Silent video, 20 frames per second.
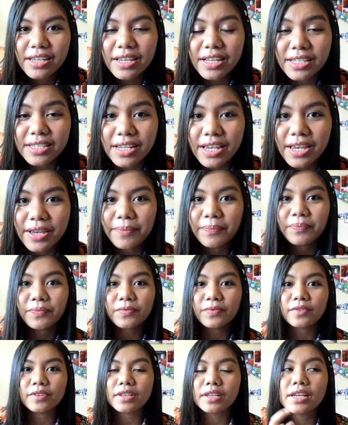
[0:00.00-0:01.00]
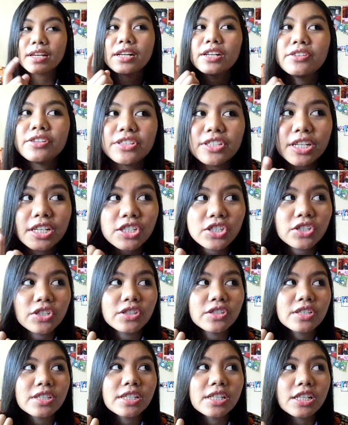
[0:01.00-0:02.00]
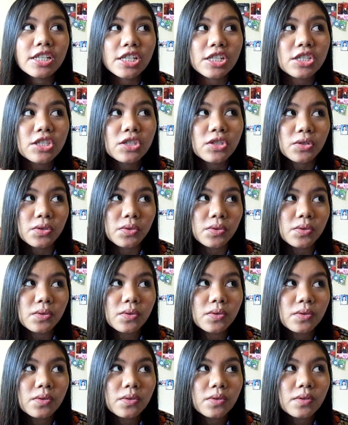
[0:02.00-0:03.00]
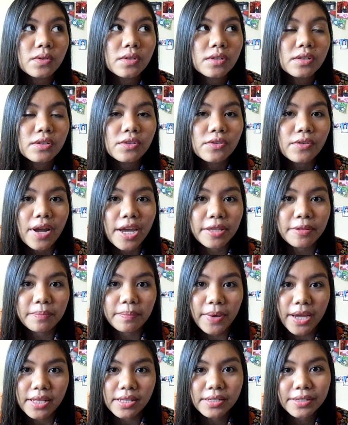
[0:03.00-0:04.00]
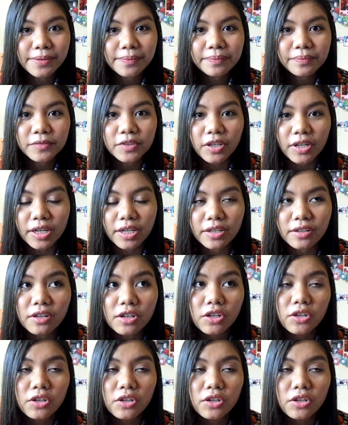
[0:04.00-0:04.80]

Kasi, rejections leads to right path. Okay?